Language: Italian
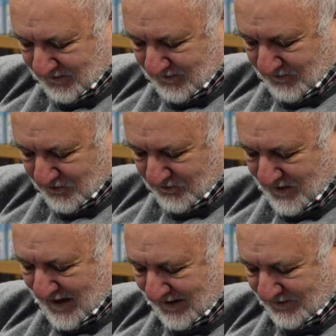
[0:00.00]
dove ho
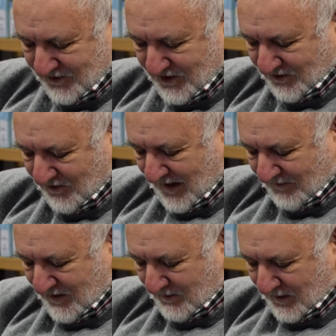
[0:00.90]
studiato, circolava
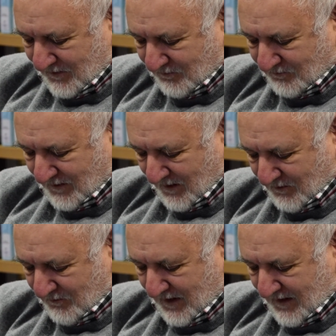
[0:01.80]
una battuta in
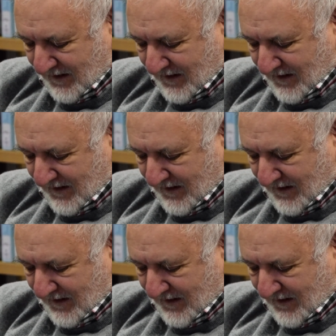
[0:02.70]
cui